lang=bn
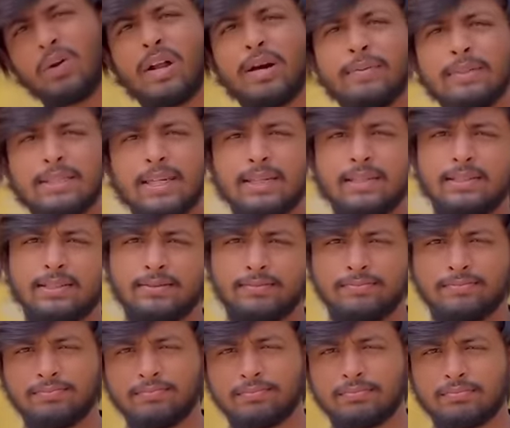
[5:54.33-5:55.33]
ওইটা আমি
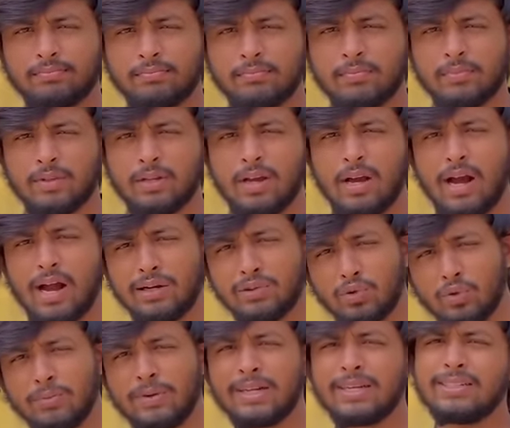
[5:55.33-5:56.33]
জানি আর
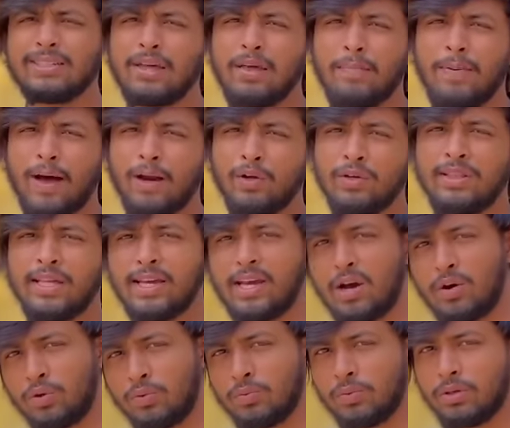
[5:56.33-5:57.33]
তোমার কাছে আমি ভালোই থেকে
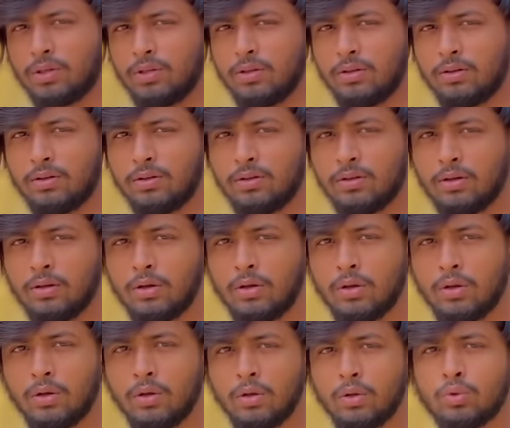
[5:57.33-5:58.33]
করবো কি
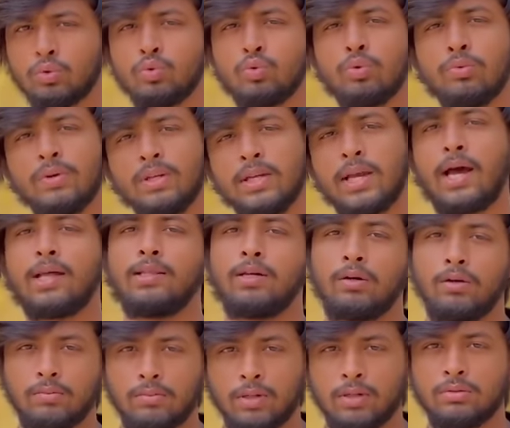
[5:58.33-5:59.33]
তুমি
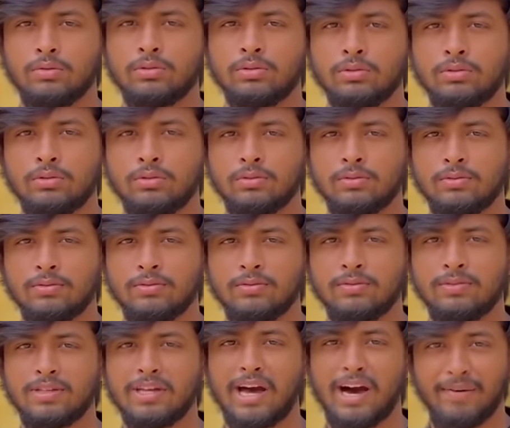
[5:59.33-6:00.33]
সাধারণ মানুষ
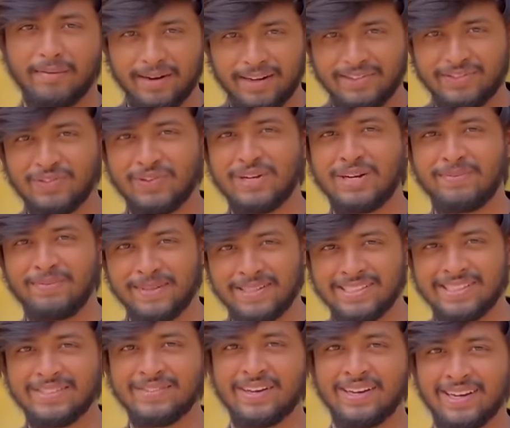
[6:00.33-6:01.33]
আমার কলেজের
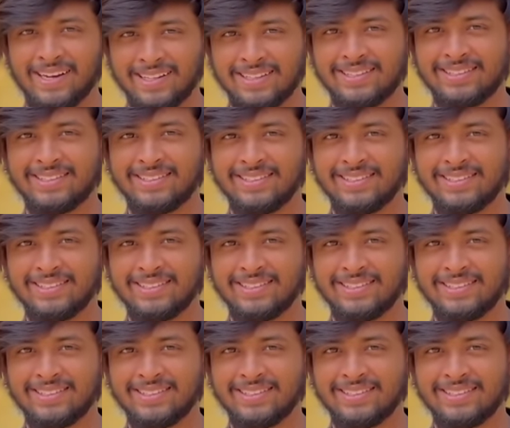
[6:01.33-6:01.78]
প্রিন্সিপাল নাকি